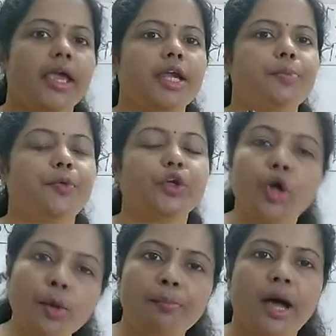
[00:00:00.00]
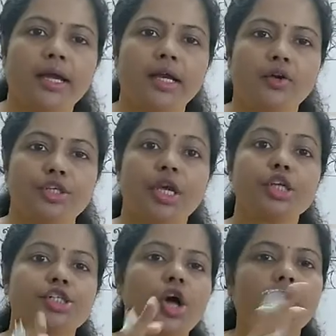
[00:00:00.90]
এর প্রথম ভাগে রয়েছে
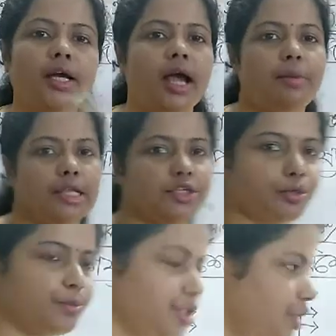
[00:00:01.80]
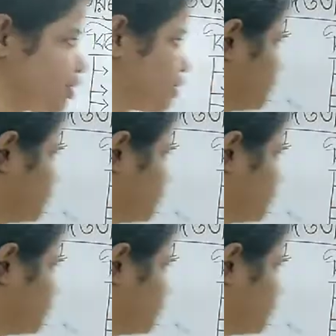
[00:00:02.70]
সংজ্ঞাবাচক বিশেষ্য